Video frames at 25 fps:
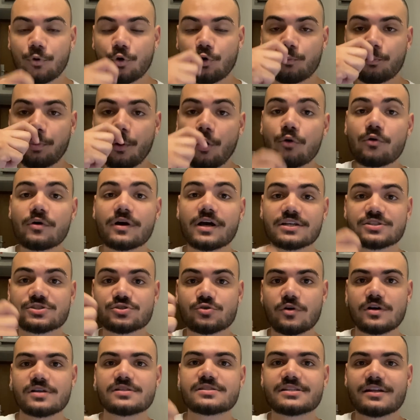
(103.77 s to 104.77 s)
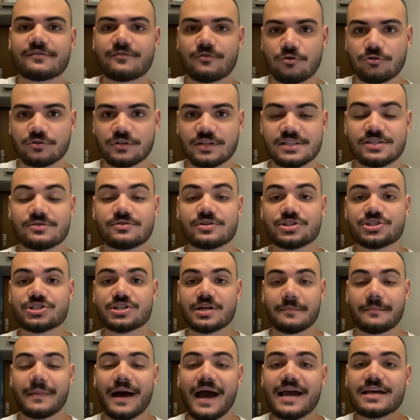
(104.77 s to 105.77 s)
poucas coisas que estavam acontecendo, que
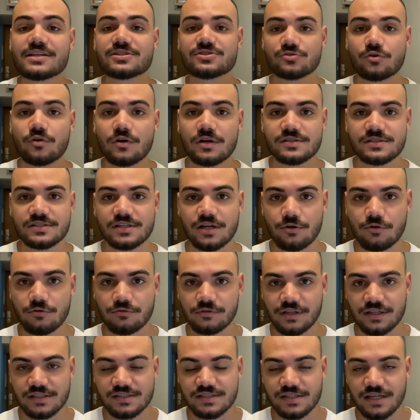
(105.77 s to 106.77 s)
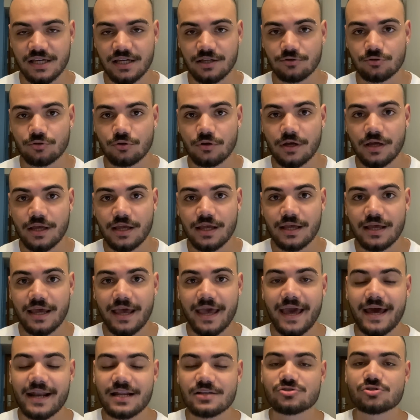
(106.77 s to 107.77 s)
tinha mais coisas acontecendo,
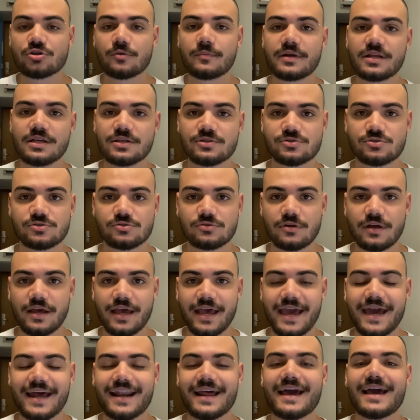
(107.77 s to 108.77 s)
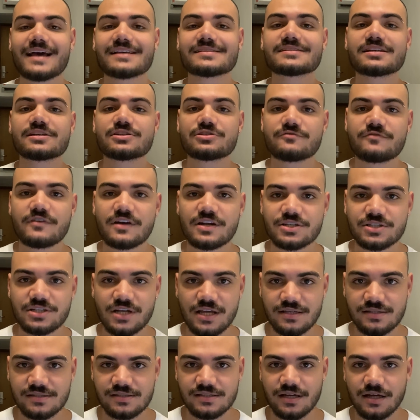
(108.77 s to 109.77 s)
era sobre isso. Era essa
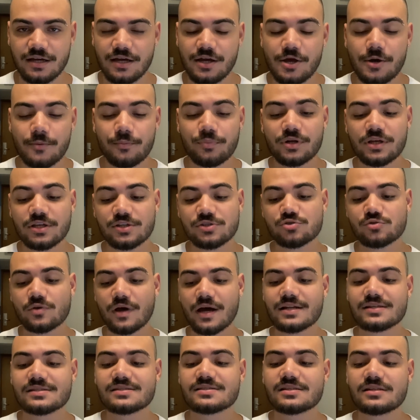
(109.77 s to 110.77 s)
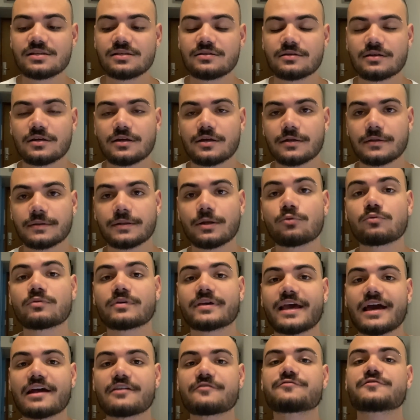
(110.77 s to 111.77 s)
divergência. Porque Soares, sim, não
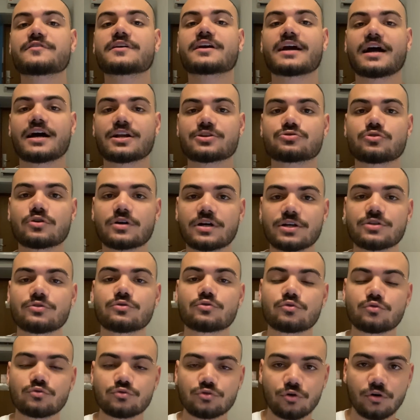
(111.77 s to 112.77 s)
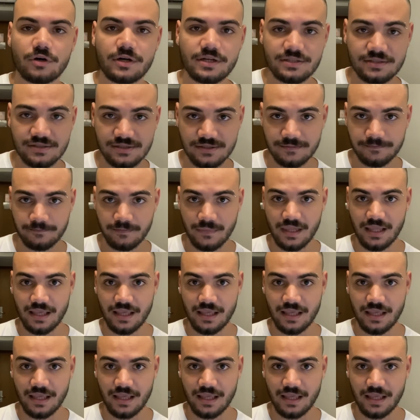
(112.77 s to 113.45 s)
quer ficar jogando com dores.